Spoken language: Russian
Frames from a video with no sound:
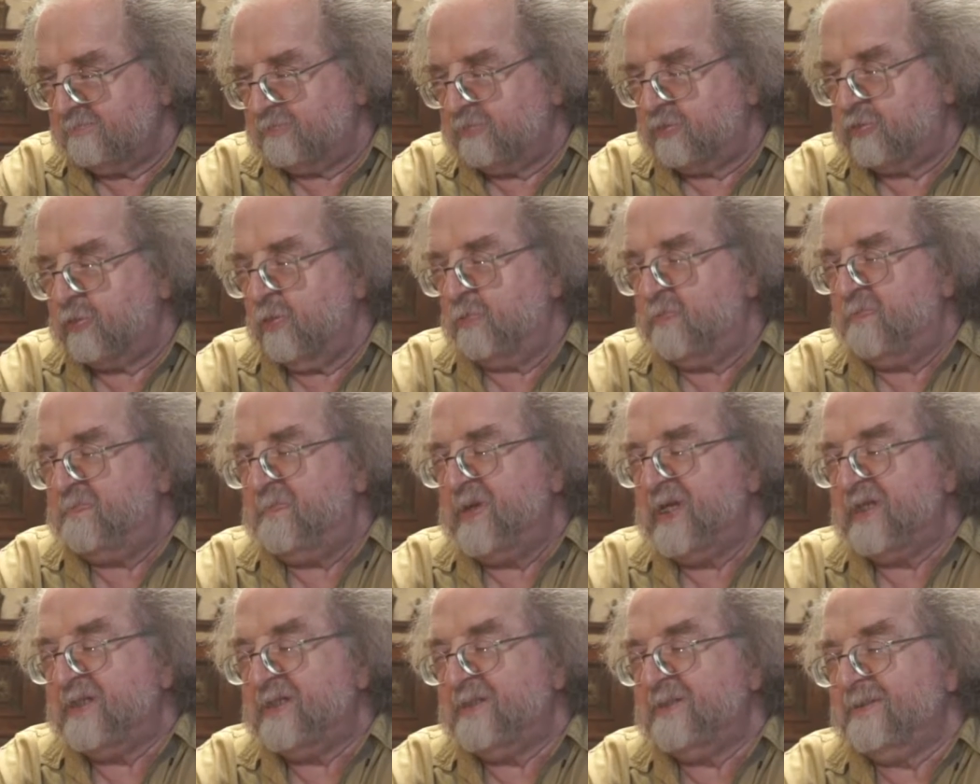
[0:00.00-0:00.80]
все
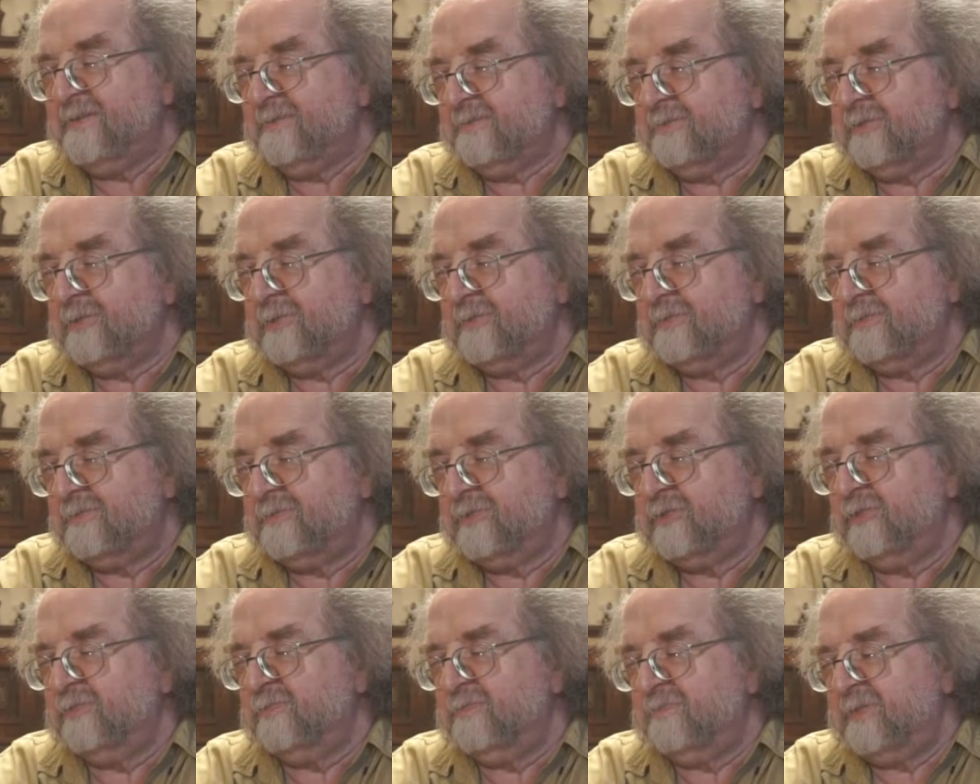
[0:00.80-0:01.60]
вместе,
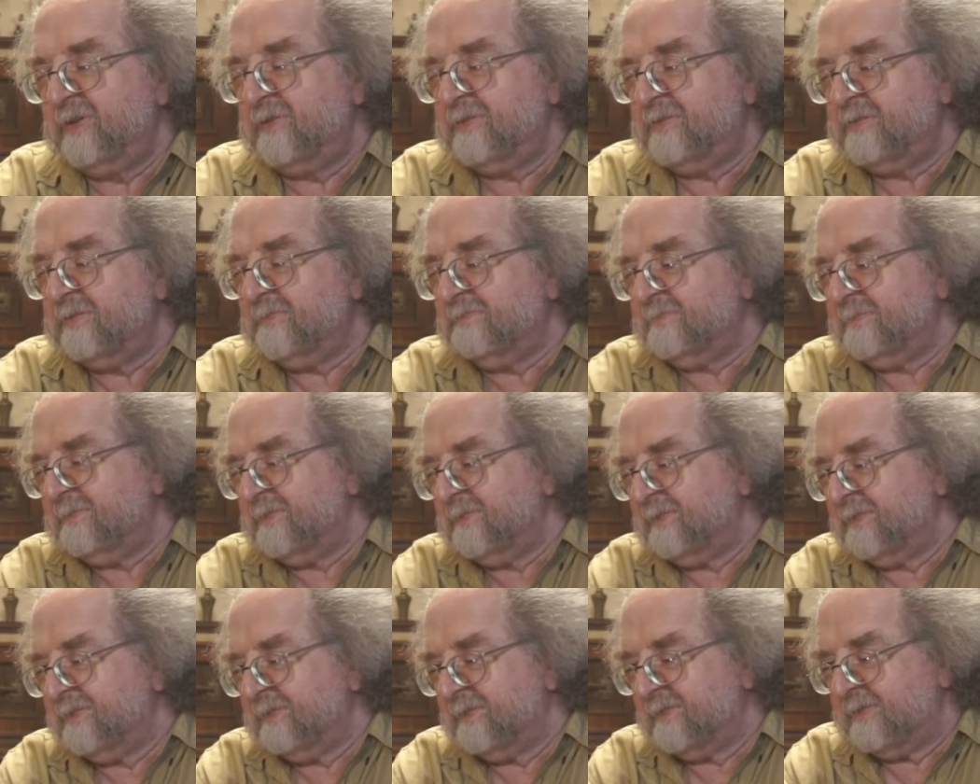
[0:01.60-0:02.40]
все вместе.
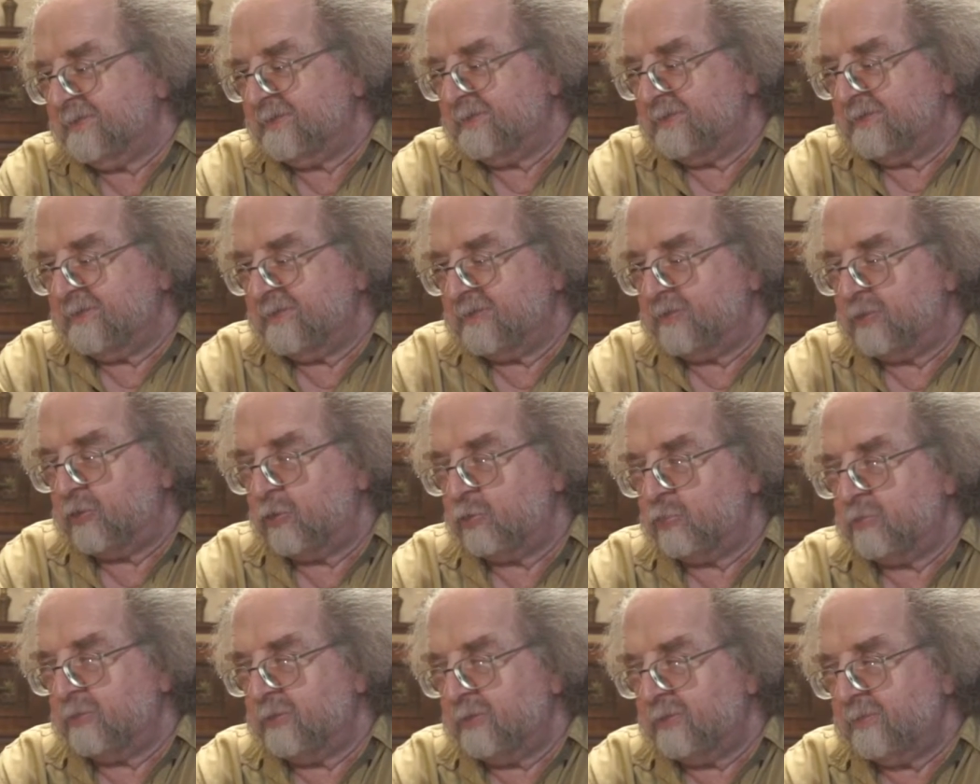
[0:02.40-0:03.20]

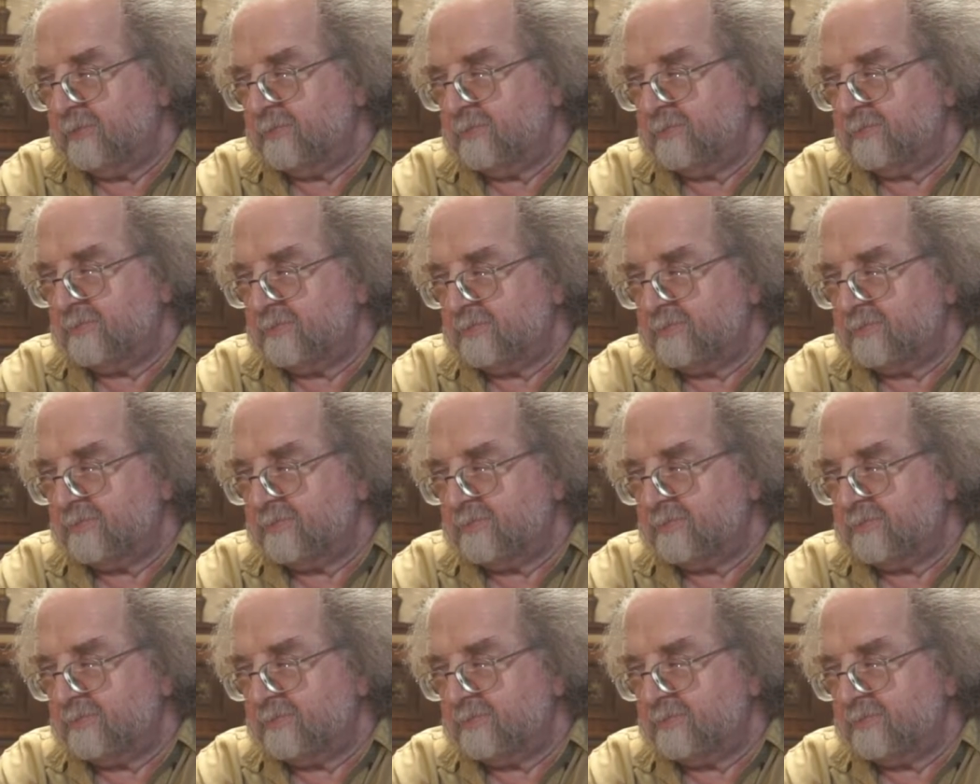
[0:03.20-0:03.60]
Трудно